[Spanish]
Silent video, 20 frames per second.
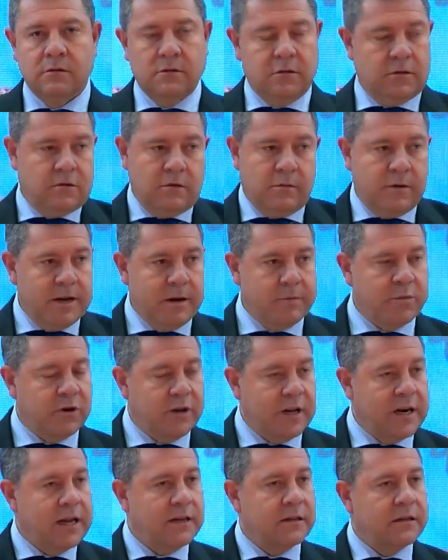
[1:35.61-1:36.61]
esto vaya por
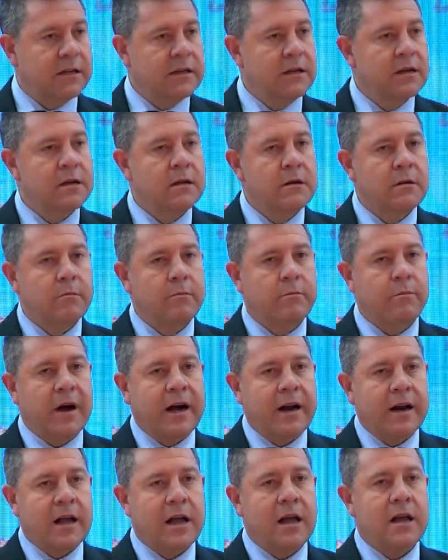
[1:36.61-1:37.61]
delante,
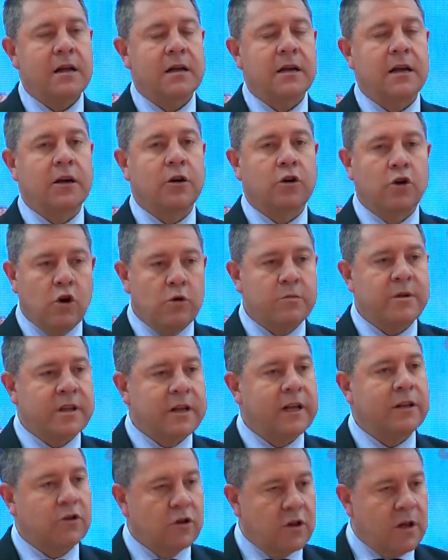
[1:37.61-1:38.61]
para el COVID
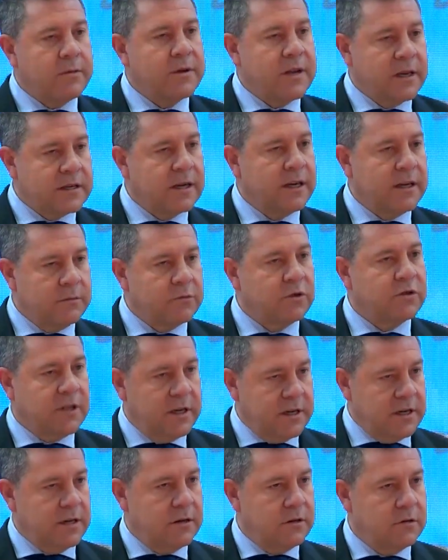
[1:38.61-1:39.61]
que todavía seguimos
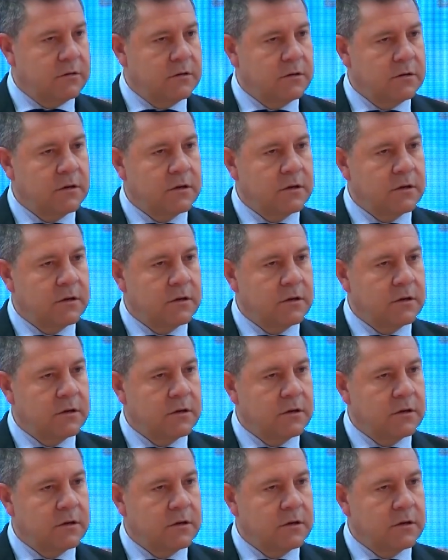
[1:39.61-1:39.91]
teniendo.